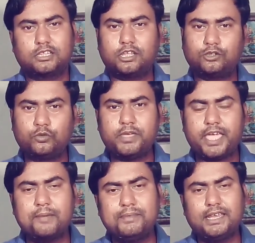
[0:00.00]
তাহলে তুমি
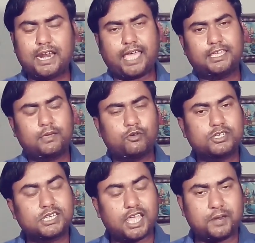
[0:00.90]
এমনি লাইক এবং
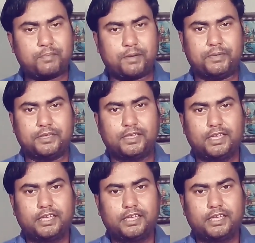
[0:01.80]
শেয়ার পাবে